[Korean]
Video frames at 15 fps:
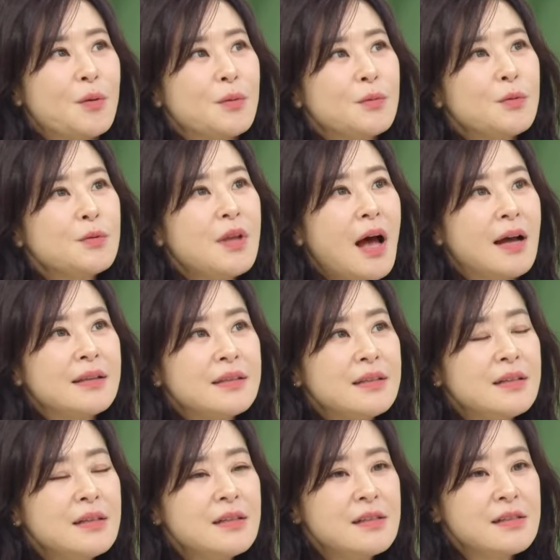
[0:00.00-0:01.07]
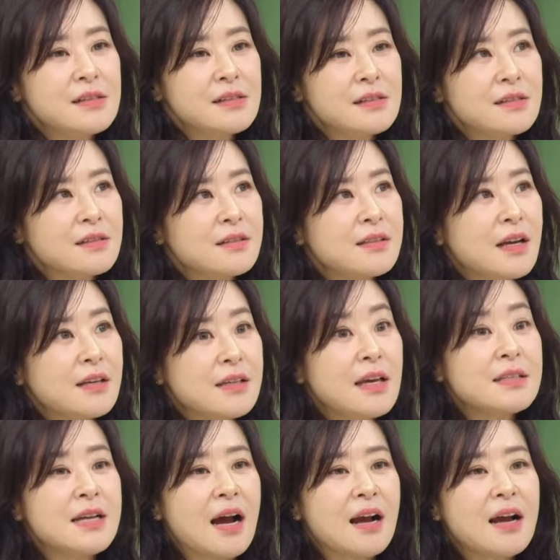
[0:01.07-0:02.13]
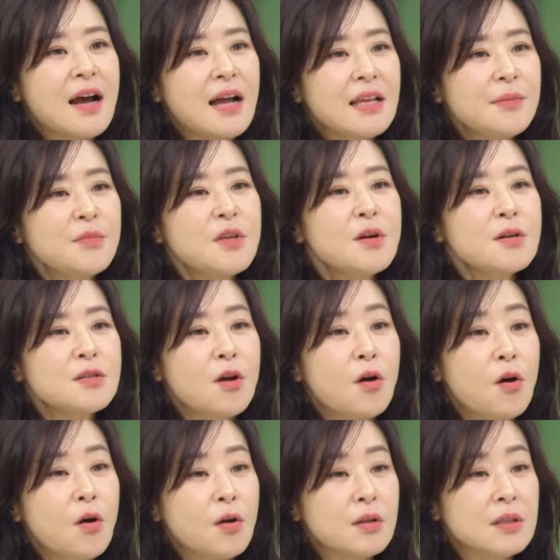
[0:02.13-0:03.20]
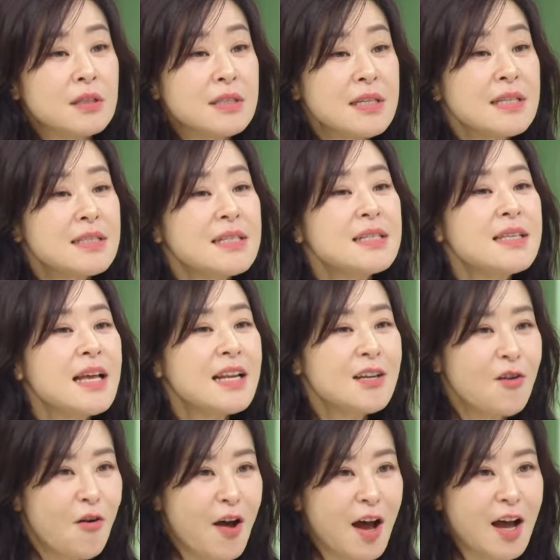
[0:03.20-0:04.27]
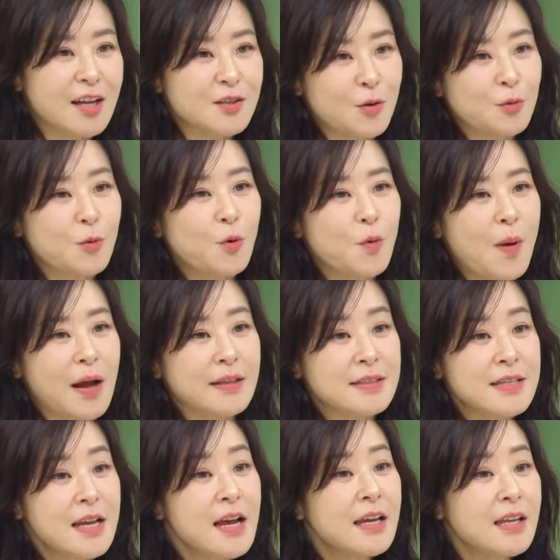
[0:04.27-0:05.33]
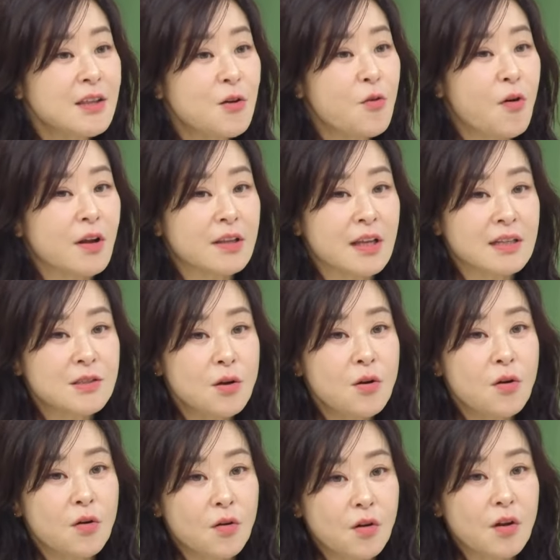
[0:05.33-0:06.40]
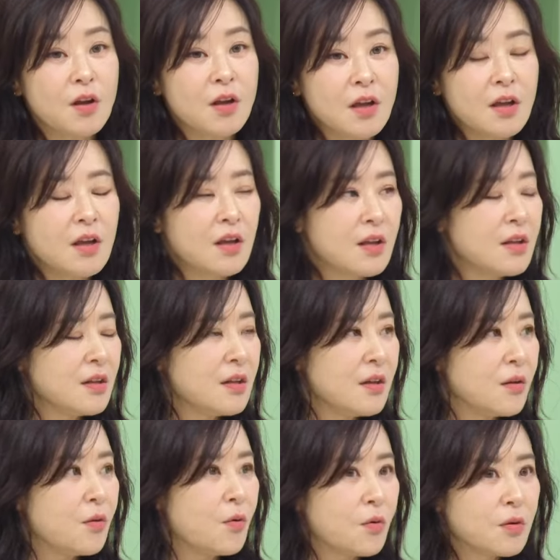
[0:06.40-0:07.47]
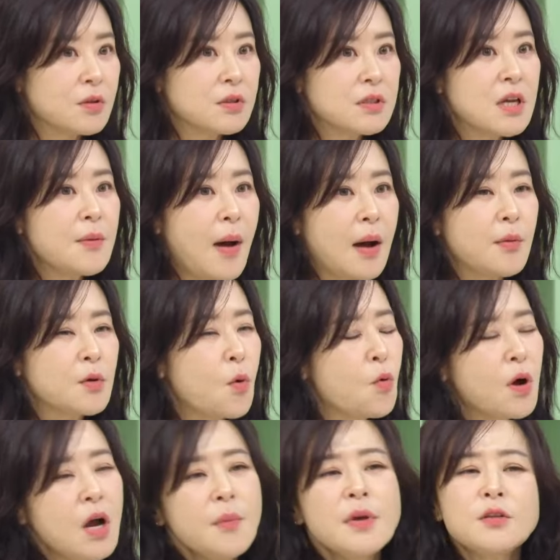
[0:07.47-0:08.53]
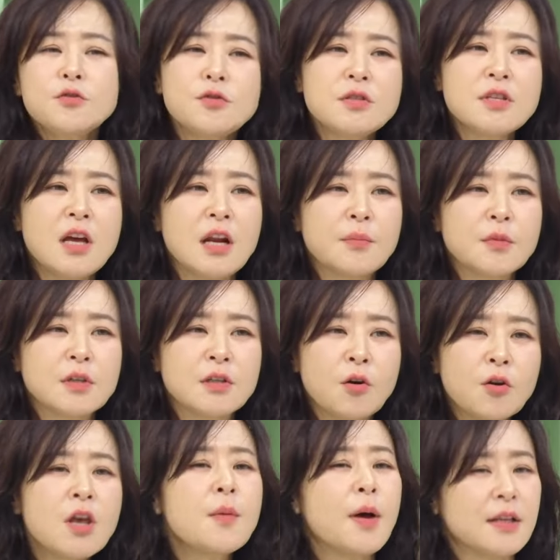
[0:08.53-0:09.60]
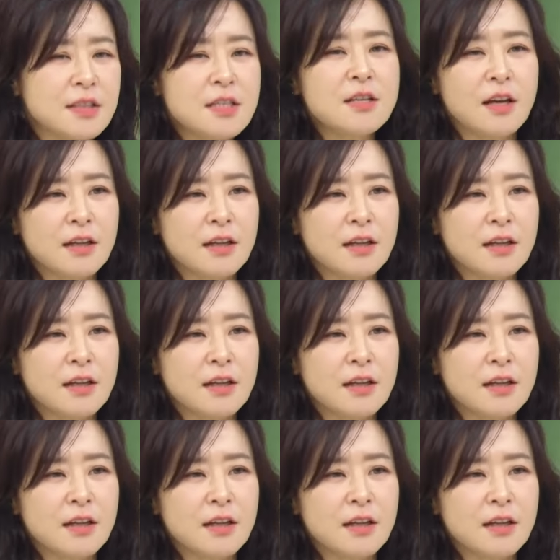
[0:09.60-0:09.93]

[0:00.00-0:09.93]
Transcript: 또 다들 그냥 얘 잠깐 힘들어서 찡찡대는 거야 정도로 많이 생각했던 것 같아서 제 마음을 공감해주는 사람은 그렇게 많지는